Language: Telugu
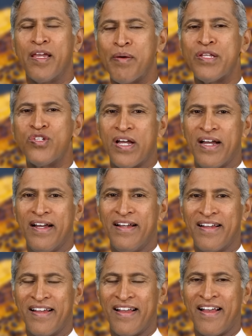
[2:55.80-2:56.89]
ఈ మధ్య
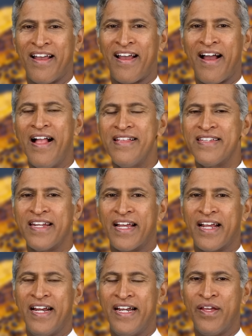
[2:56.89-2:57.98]
కాల్చిన
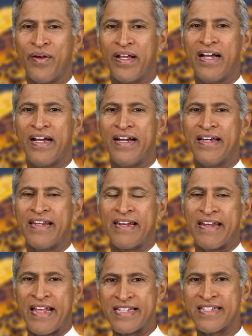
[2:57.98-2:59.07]
కండి యొక్క
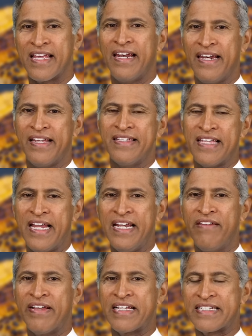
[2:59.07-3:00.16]
నష్టాలని
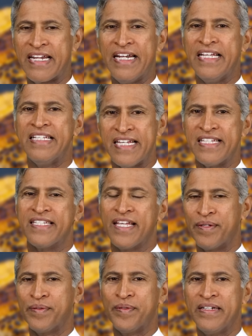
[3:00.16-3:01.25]
సైంటిఫిక్ స్టడీ
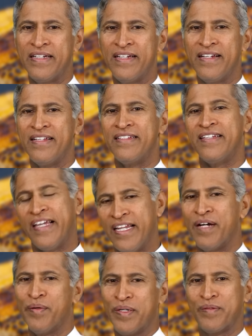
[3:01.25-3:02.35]
చేశారు
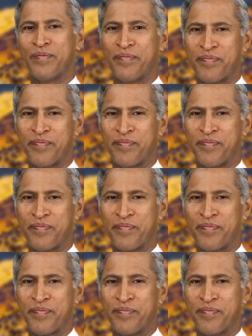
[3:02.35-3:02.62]
చైనా వారు